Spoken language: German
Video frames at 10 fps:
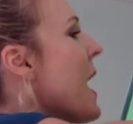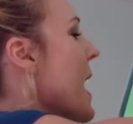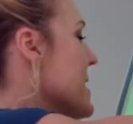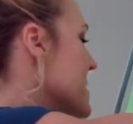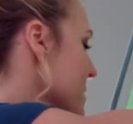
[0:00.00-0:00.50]

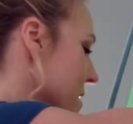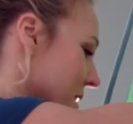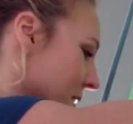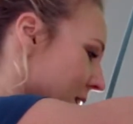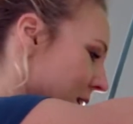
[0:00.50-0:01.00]
Also,
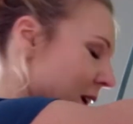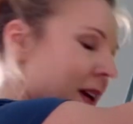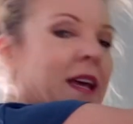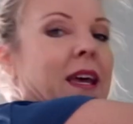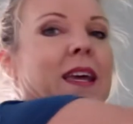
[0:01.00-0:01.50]

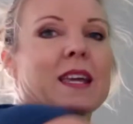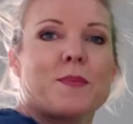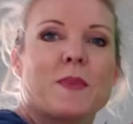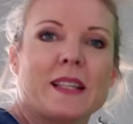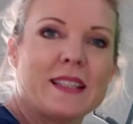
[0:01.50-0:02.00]

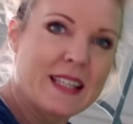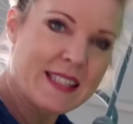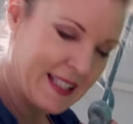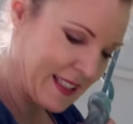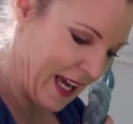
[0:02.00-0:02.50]
ich meditiere
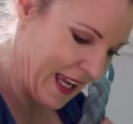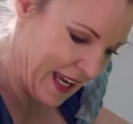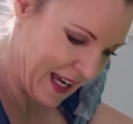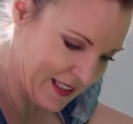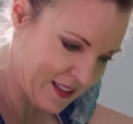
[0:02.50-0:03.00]
seit drei
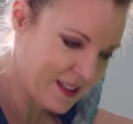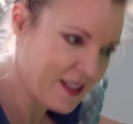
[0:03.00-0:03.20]
Jahren.